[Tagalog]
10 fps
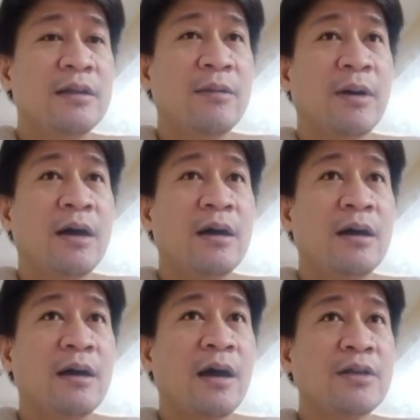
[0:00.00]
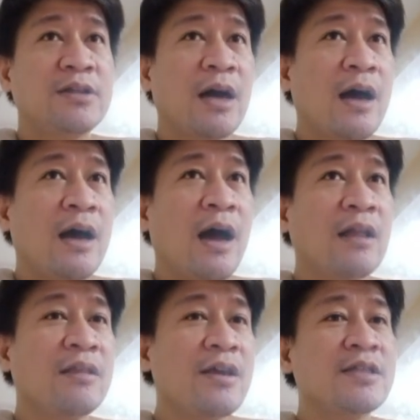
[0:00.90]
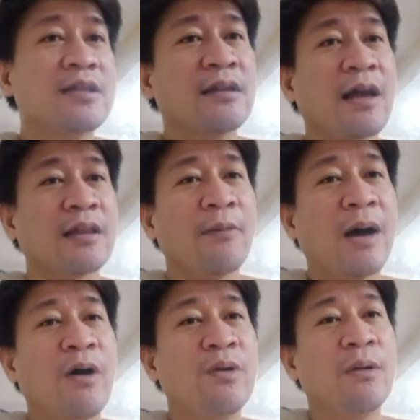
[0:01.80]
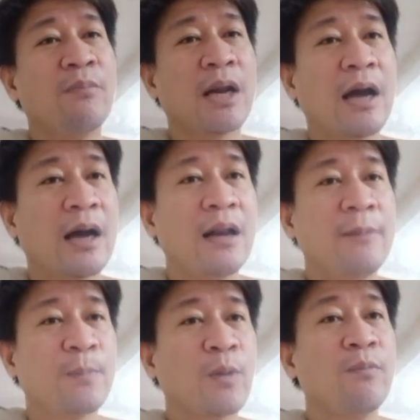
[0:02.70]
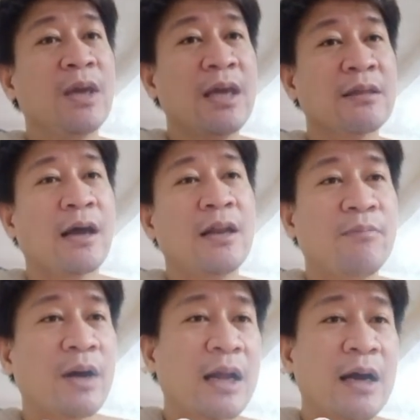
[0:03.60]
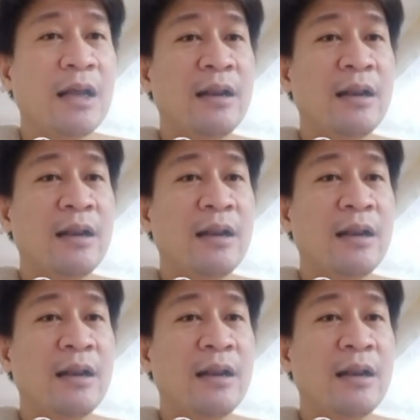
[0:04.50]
'Di ba? At saka at least nagtatrabaho ng marangal, kumikita ng marangal.